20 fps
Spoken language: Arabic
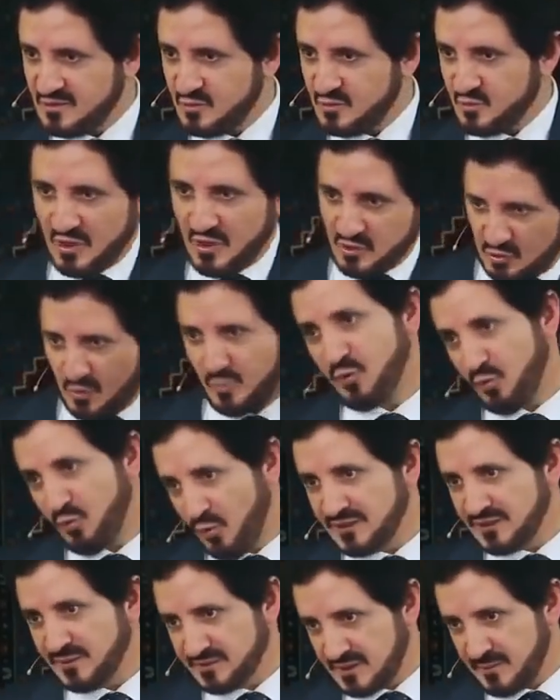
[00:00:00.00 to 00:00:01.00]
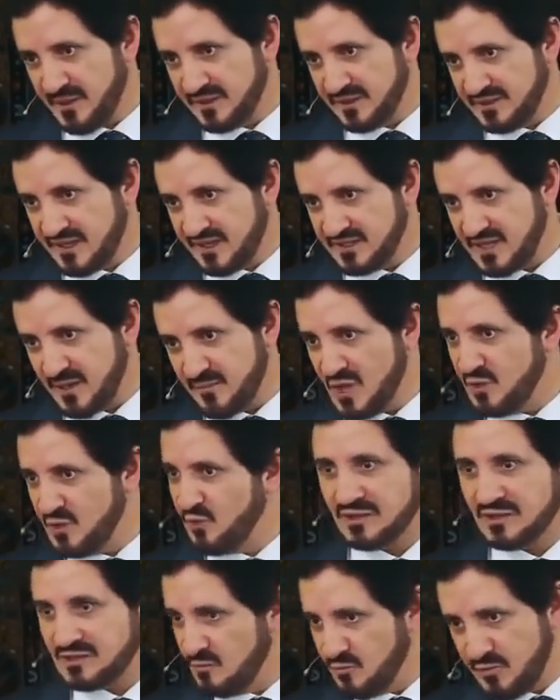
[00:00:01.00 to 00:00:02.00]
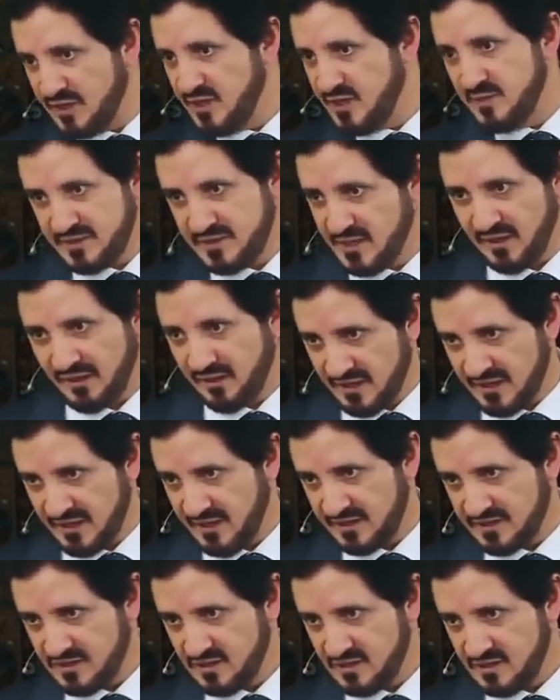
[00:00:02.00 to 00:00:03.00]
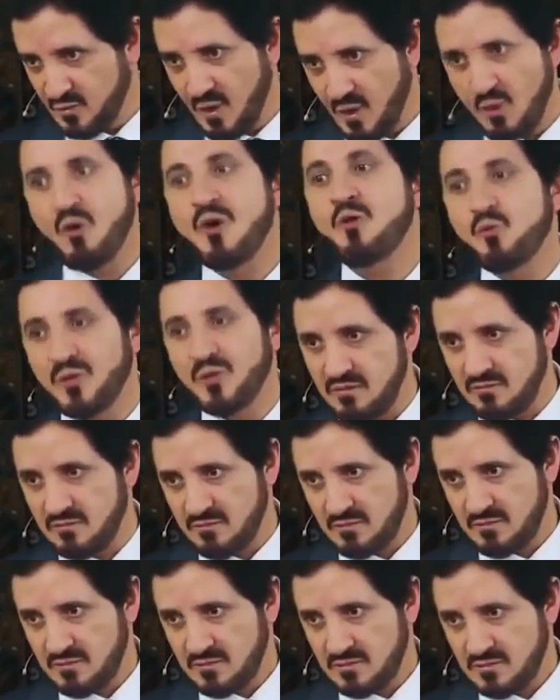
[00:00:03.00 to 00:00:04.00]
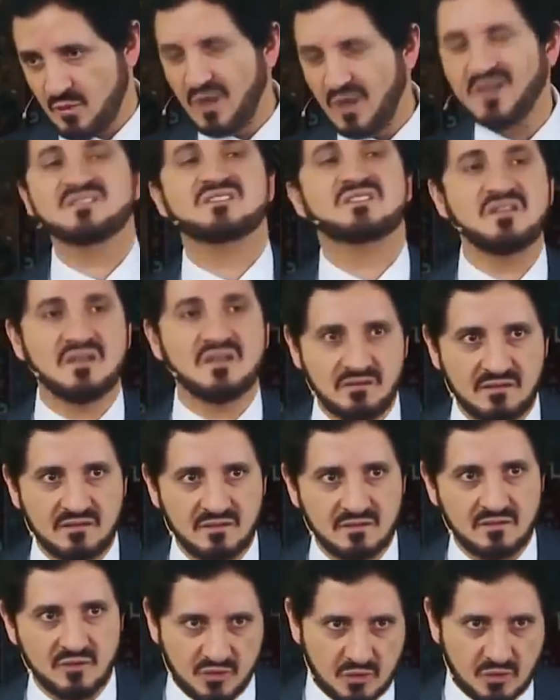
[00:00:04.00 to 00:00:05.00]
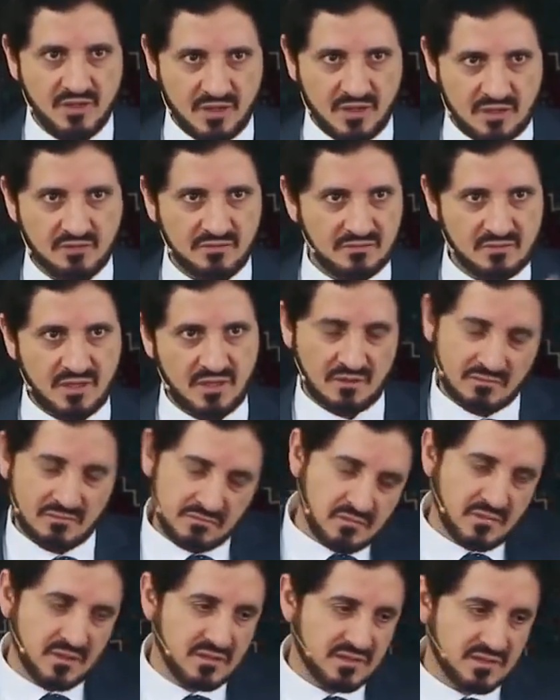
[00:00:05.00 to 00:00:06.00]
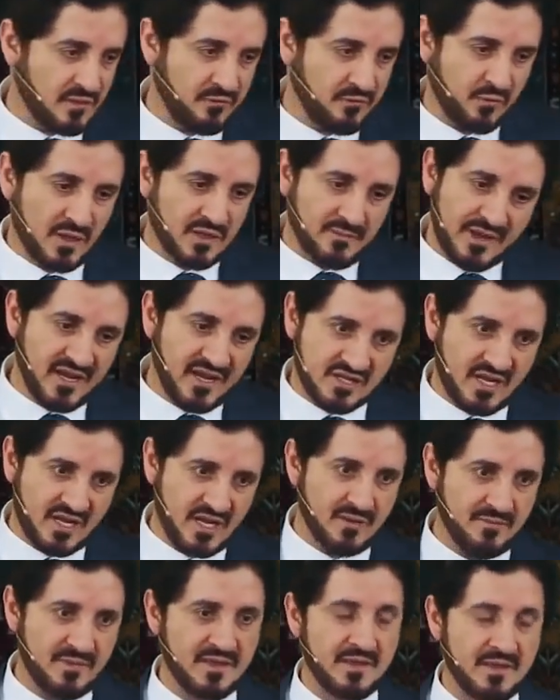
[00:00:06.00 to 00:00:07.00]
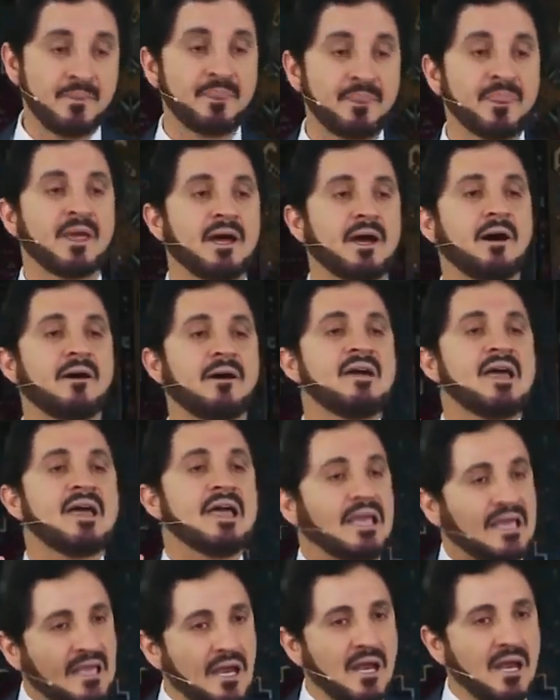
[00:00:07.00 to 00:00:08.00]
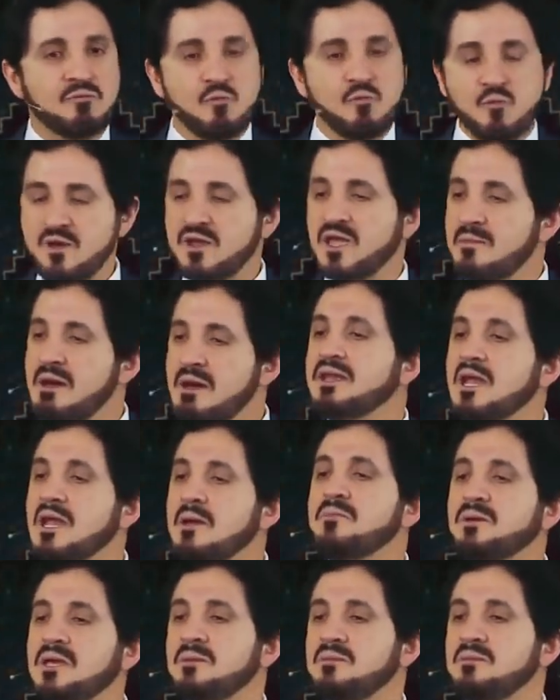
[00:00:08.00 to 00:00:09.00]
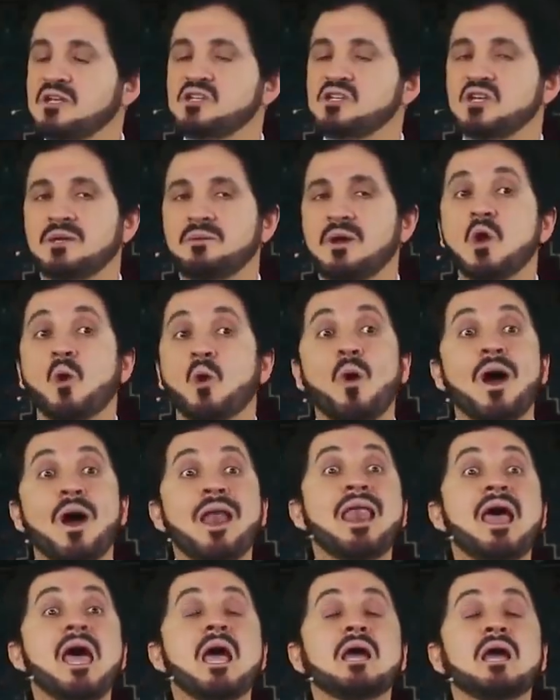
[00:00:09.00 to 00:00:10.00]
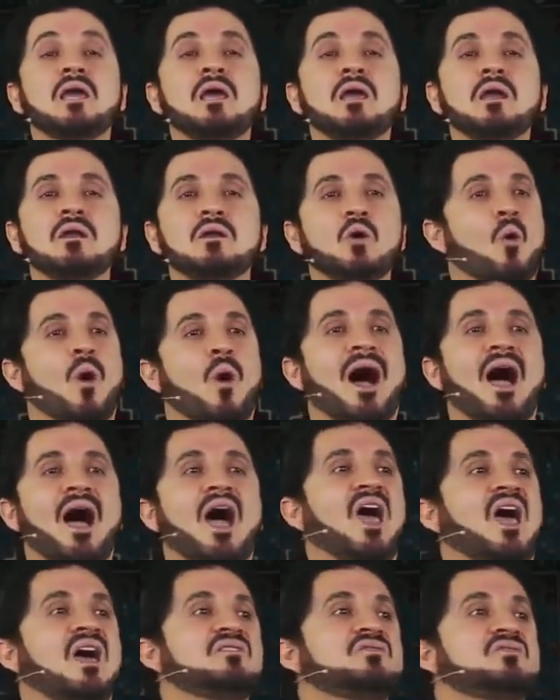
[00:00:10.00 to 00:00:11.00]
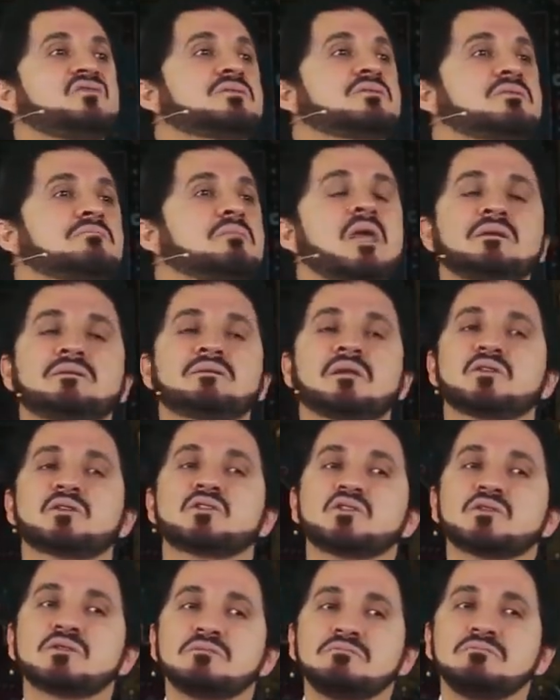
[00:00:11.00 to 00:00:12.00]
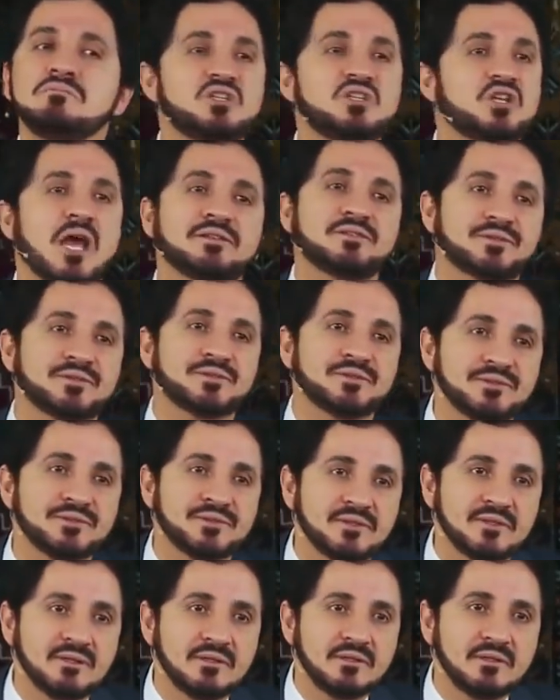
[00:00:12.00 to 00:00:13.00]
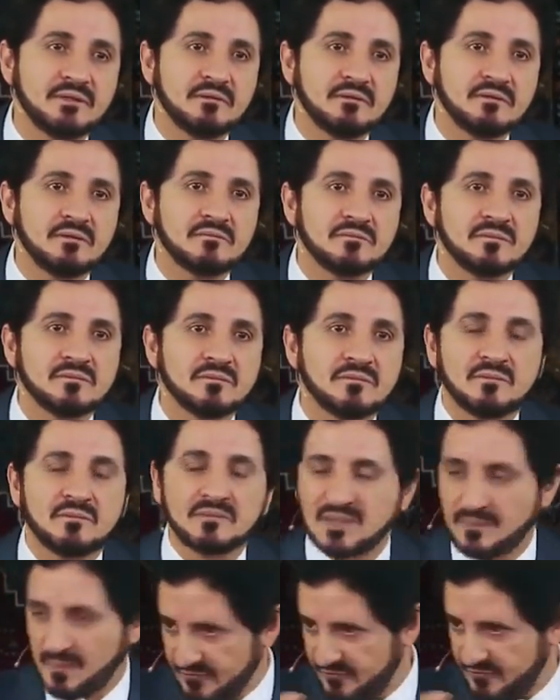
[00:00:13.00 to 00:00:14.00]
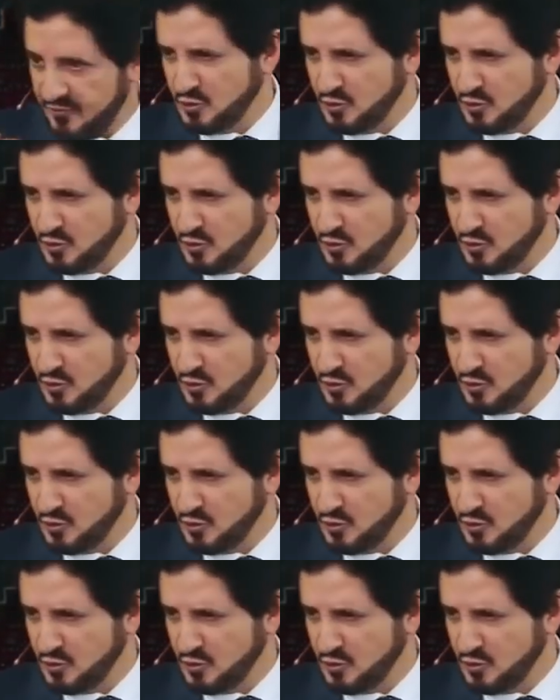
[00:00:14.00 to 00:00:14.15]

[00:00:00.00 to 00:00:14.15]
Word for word: وعندهم بلغاتهم طبعا الكتابية أنه حتى ممكن يبكي الله قال لك ويولول ويصيح عندهم هيك اه استغفر الله ما عندناش كلام هذا اه قال لك ممكن كمان يبكي من اجل العباده ولكن هو عاجز ما يقدرش مش قادر طبعا في